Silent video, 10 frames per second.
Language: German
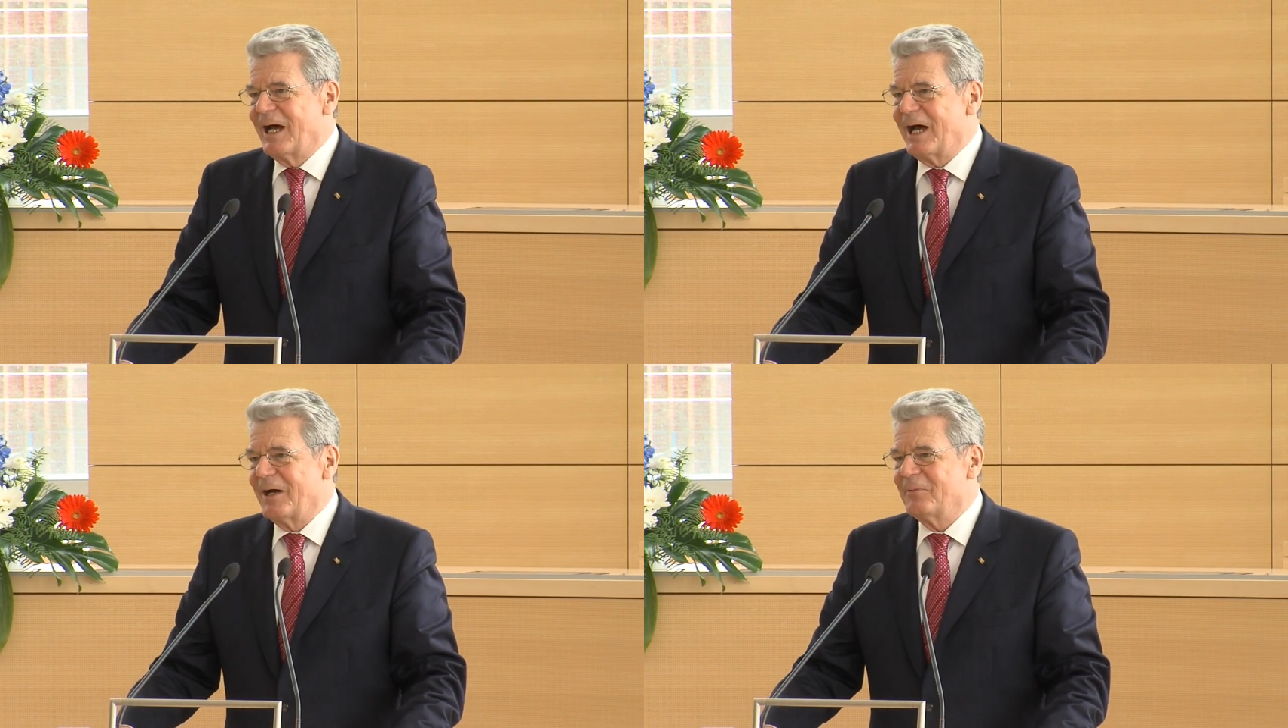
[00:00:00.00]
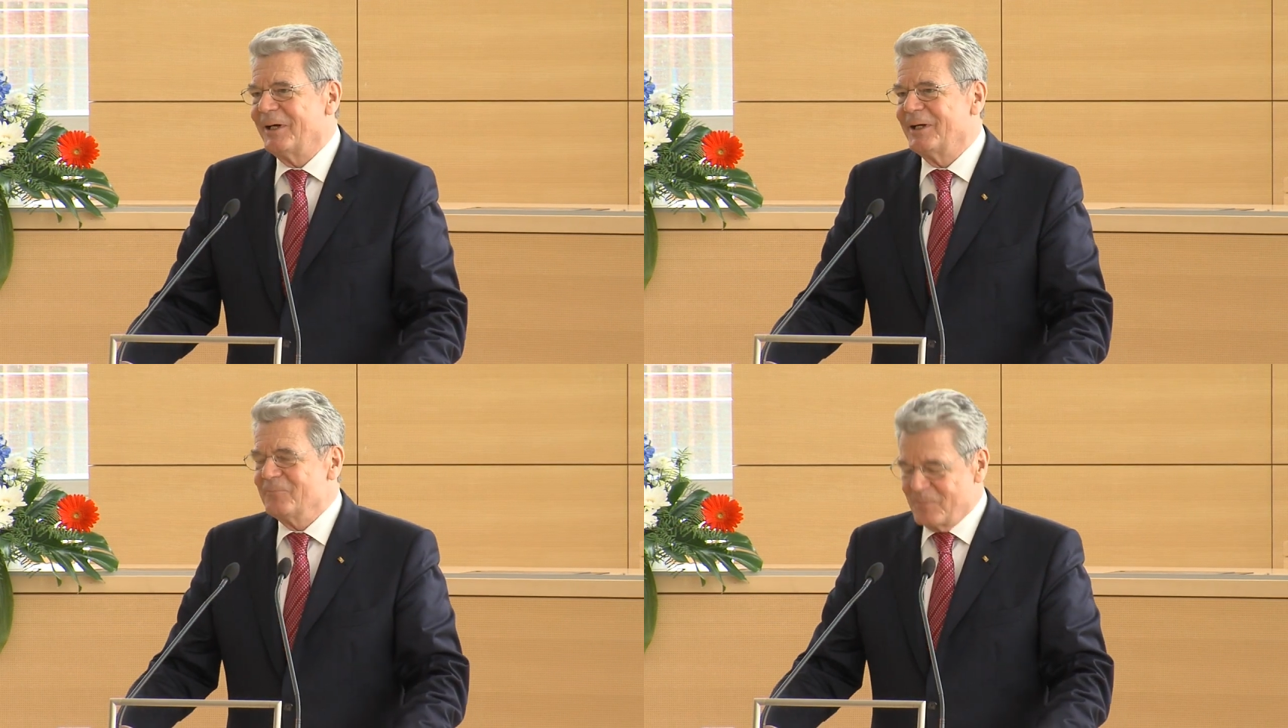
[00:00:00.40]

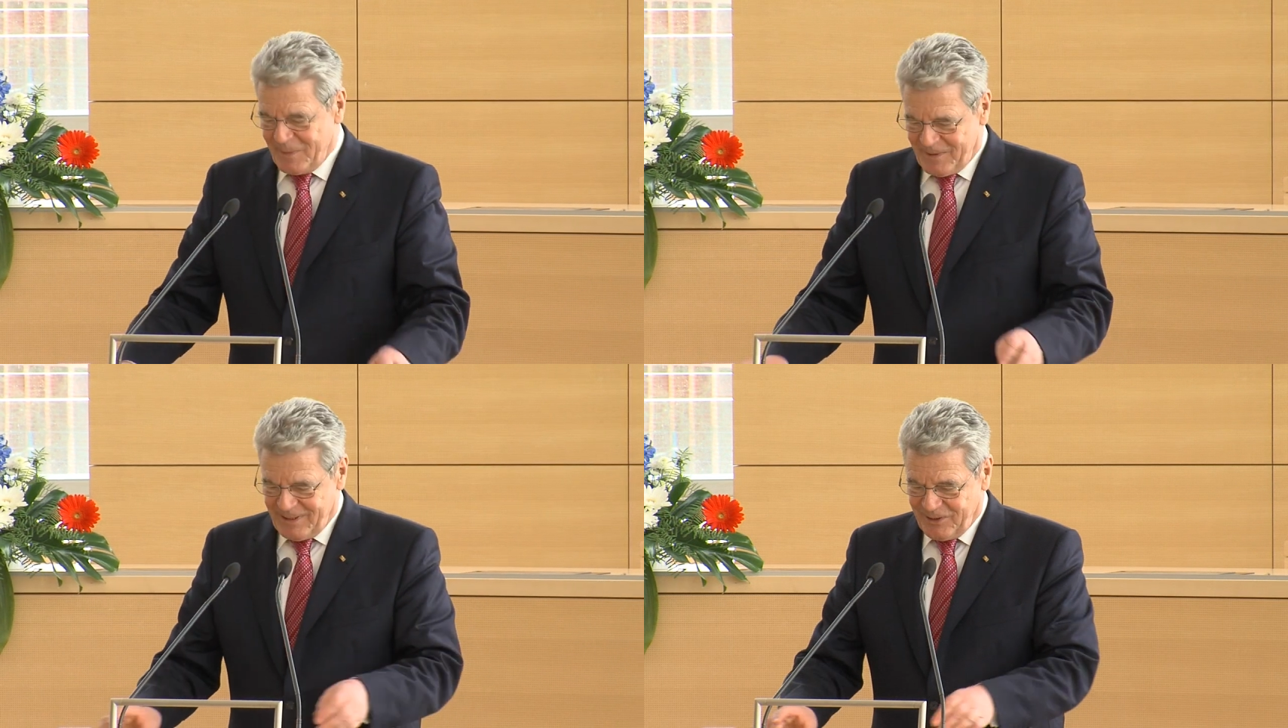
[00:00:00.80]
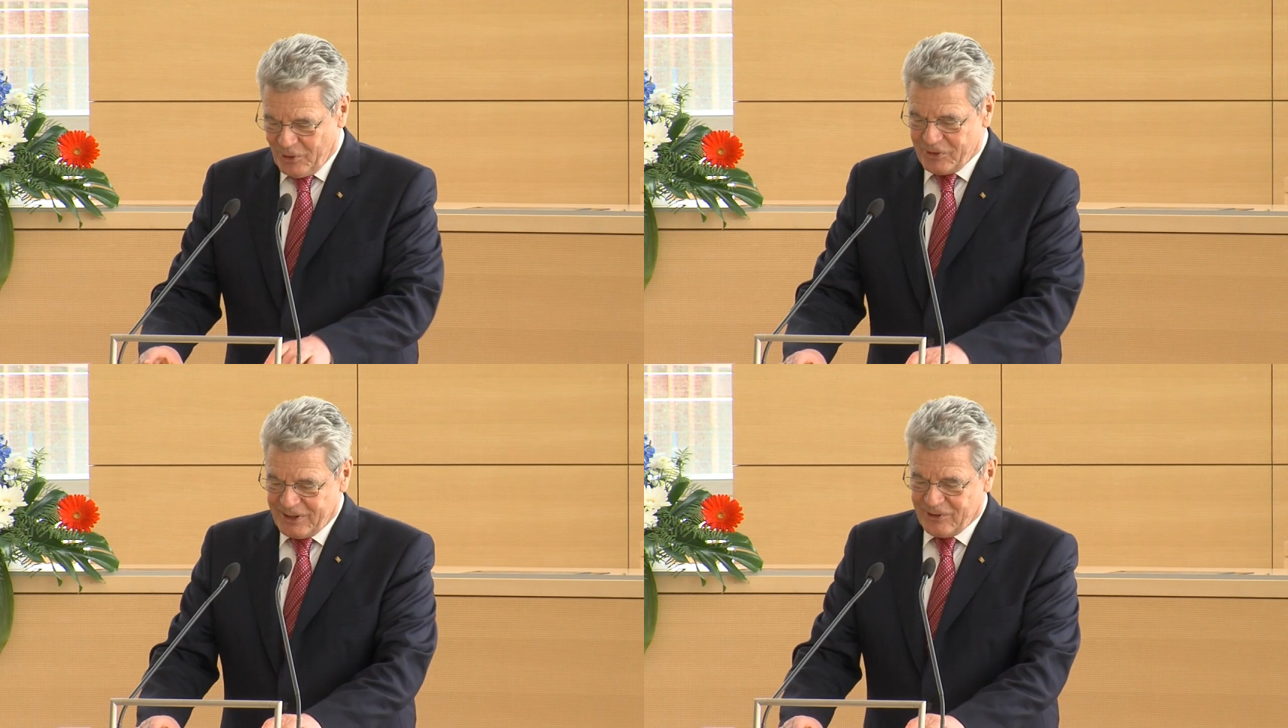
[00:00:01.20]
aber ich
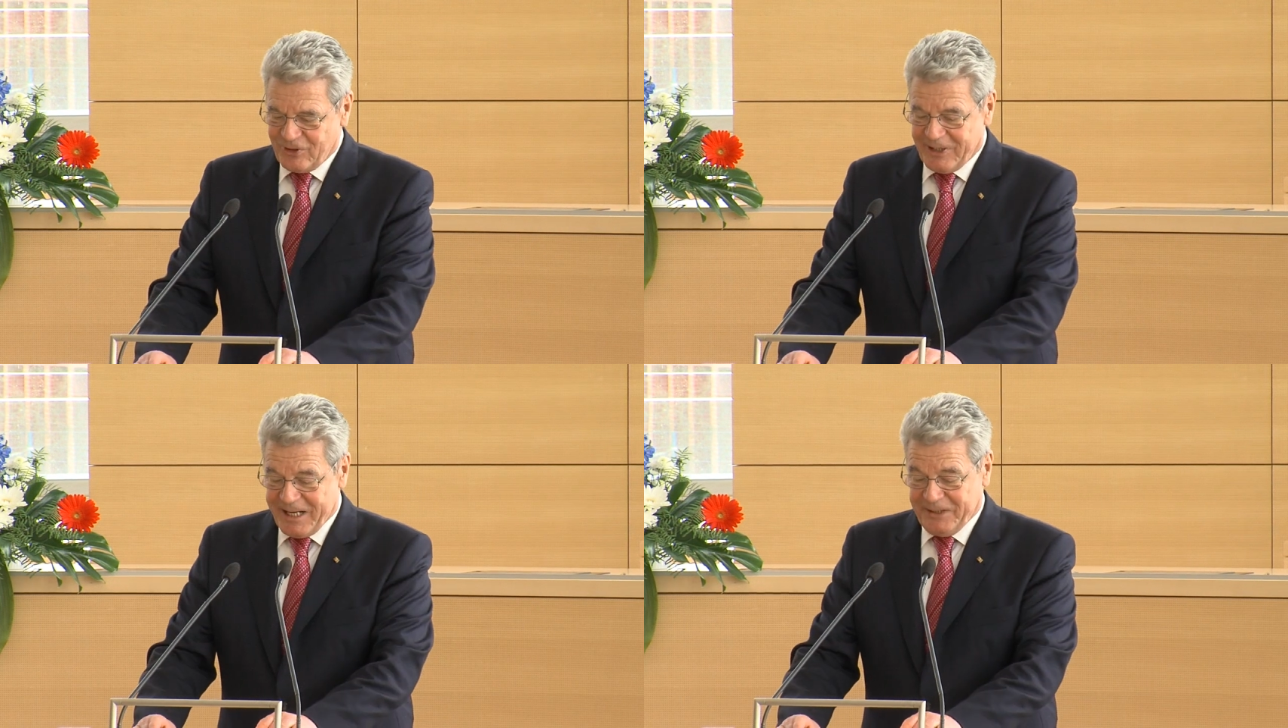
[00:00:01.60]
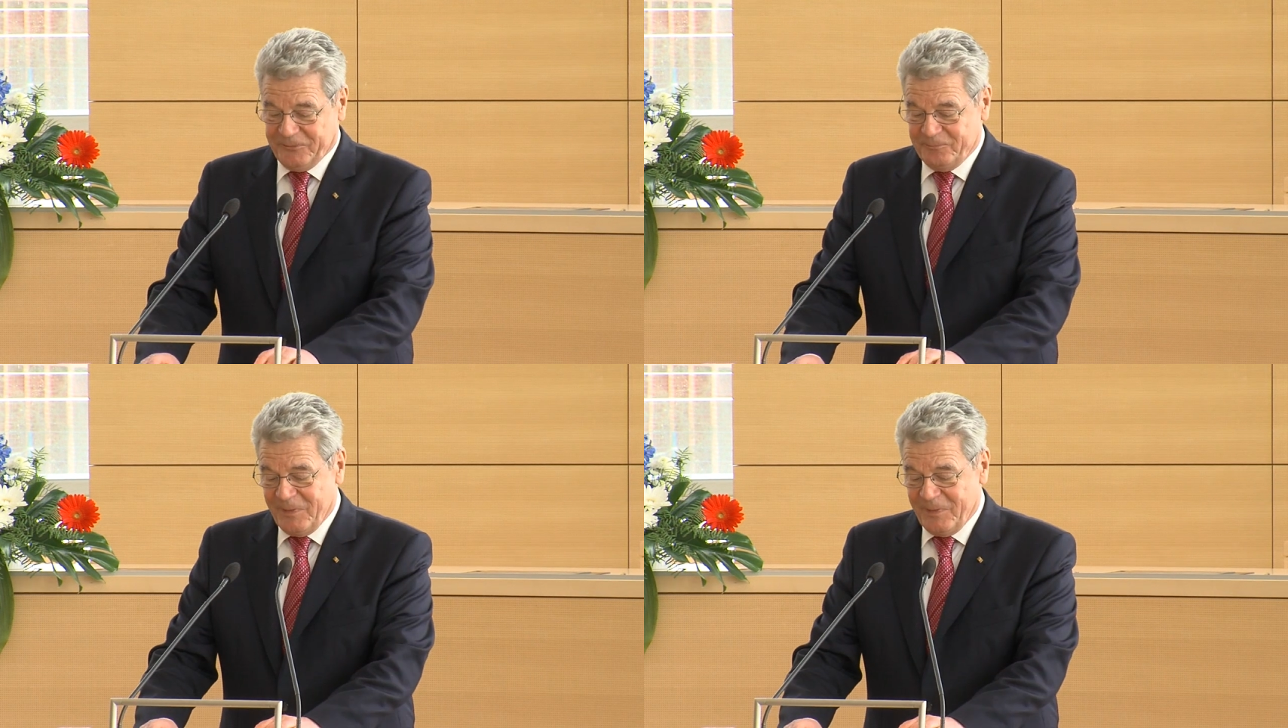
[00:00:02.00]
konnte ja noch lernen.